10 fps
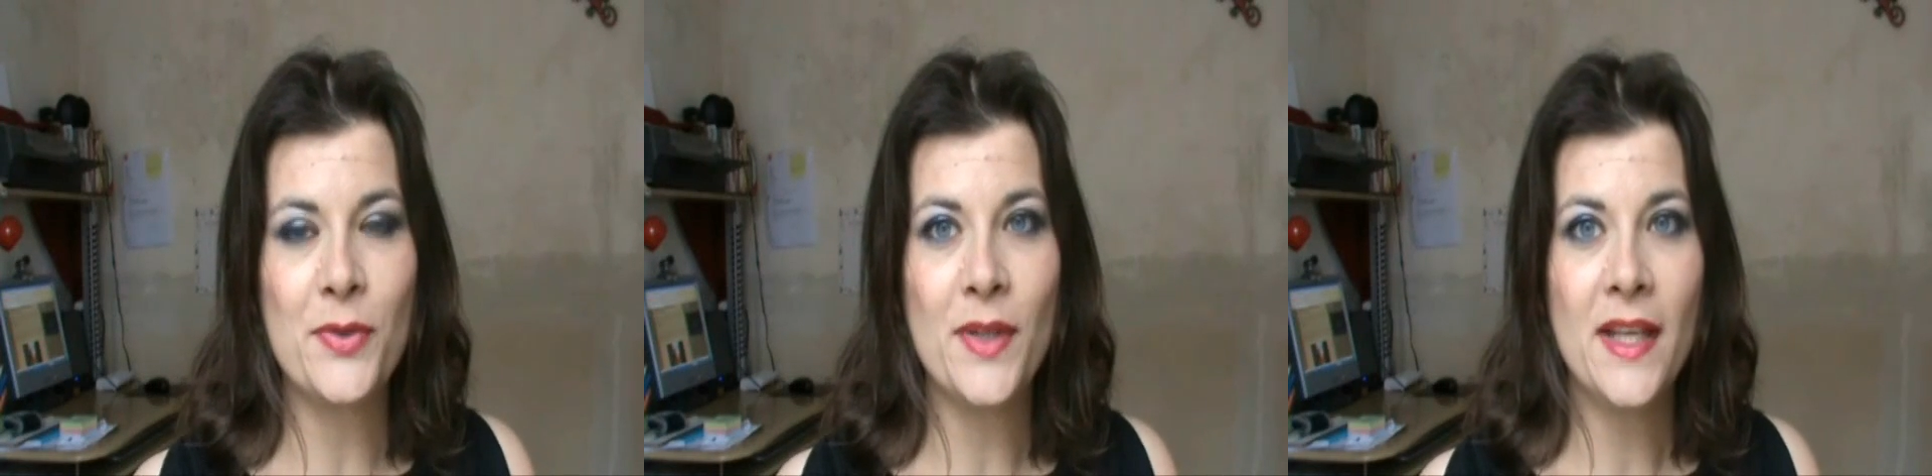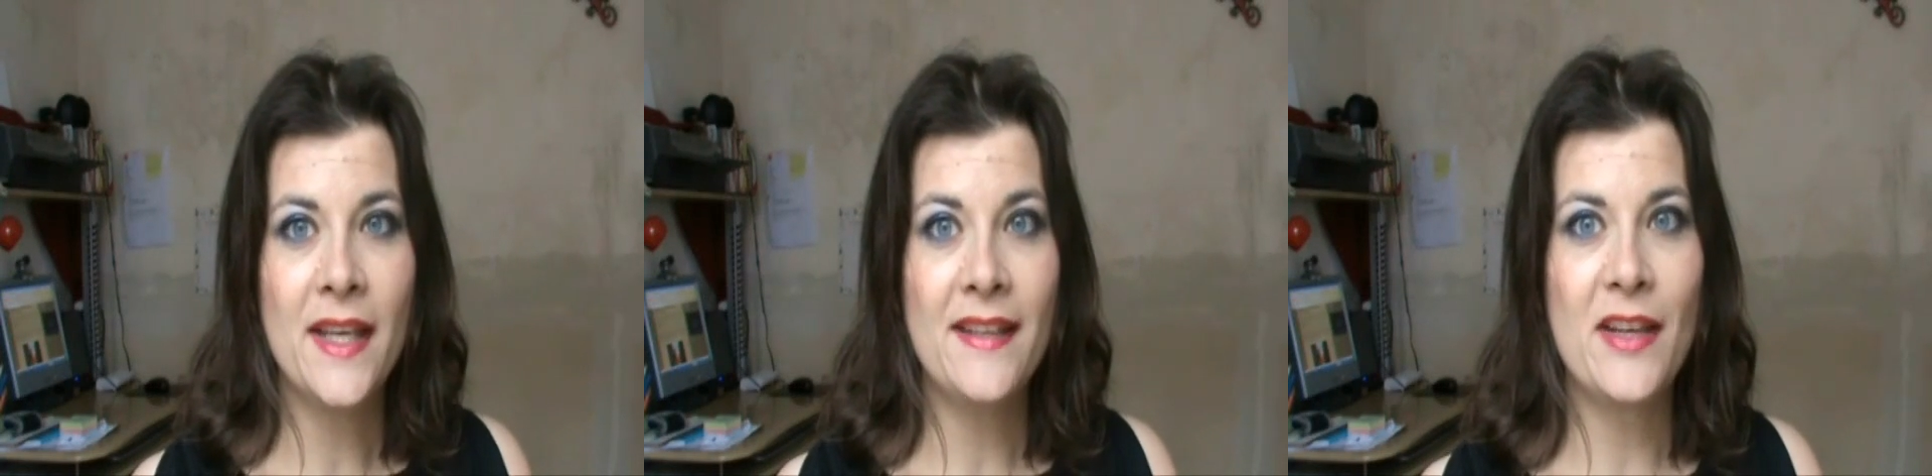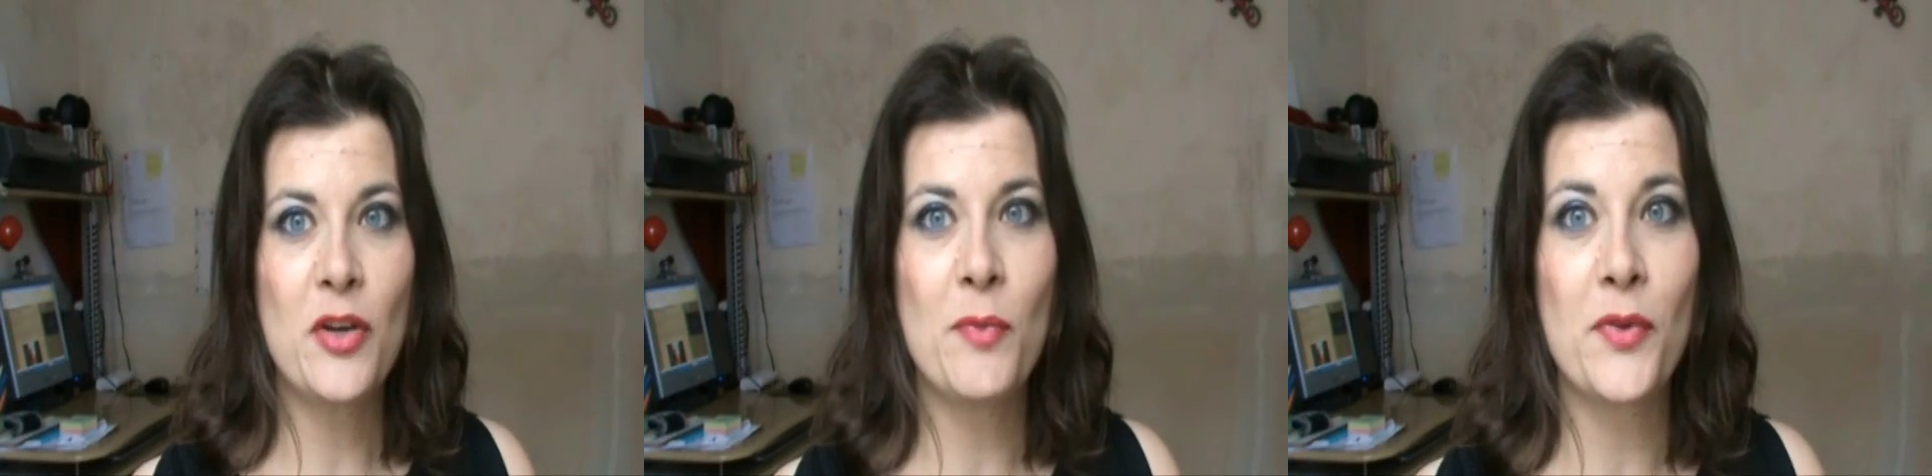euh,
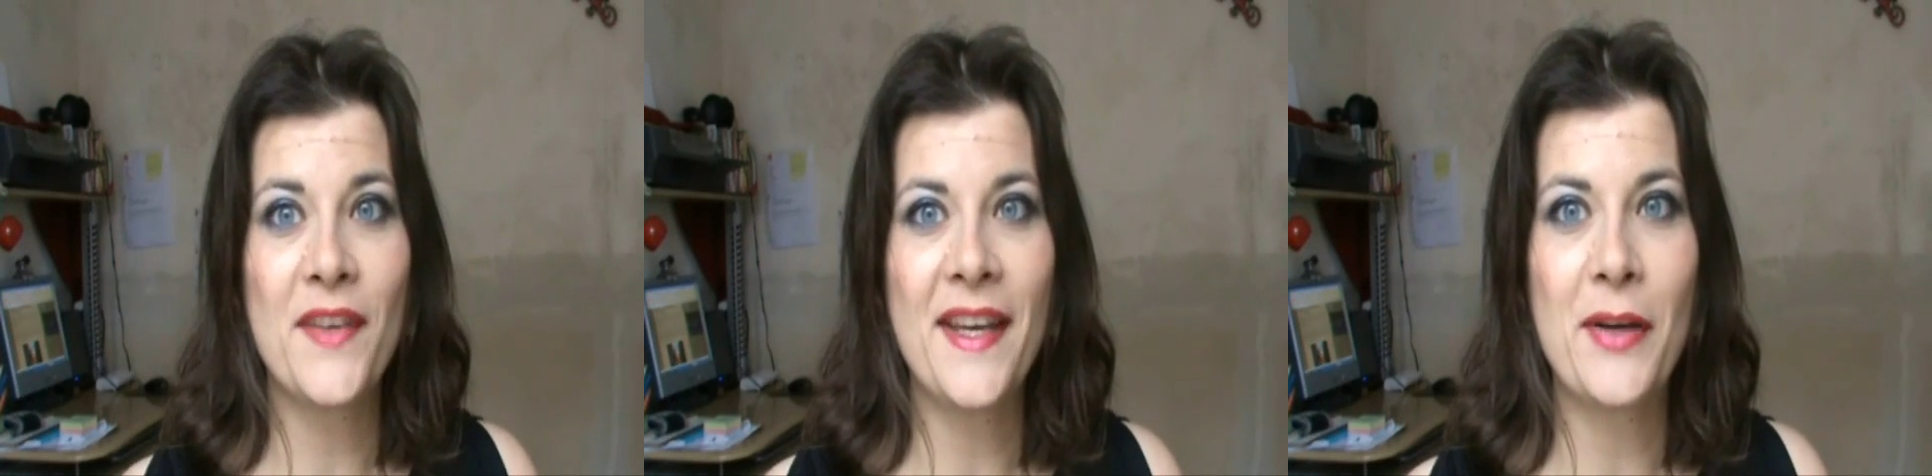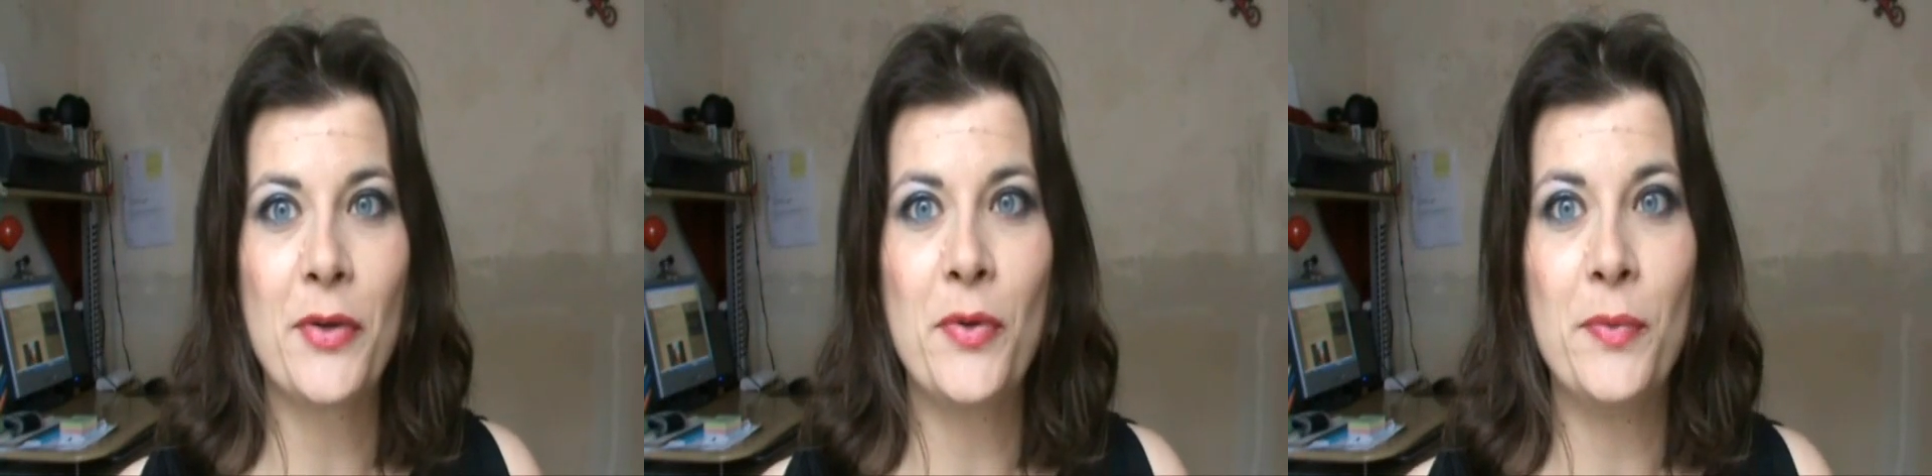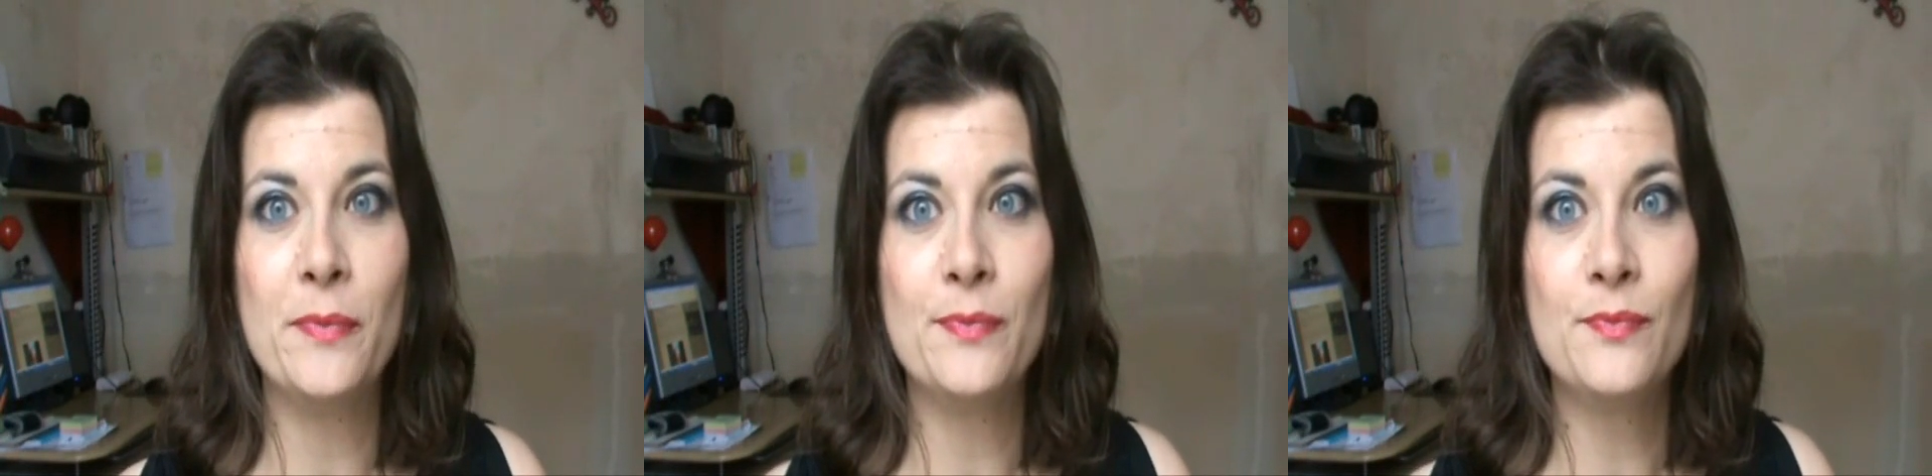des commentaires
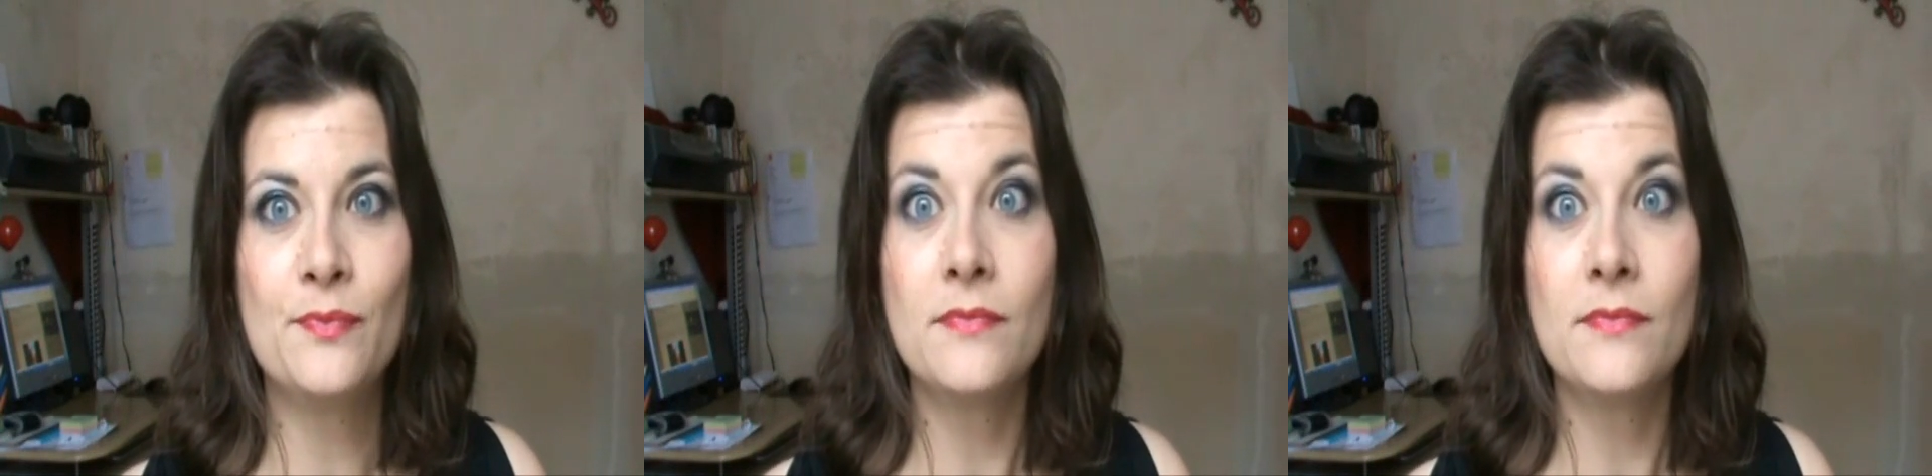euh,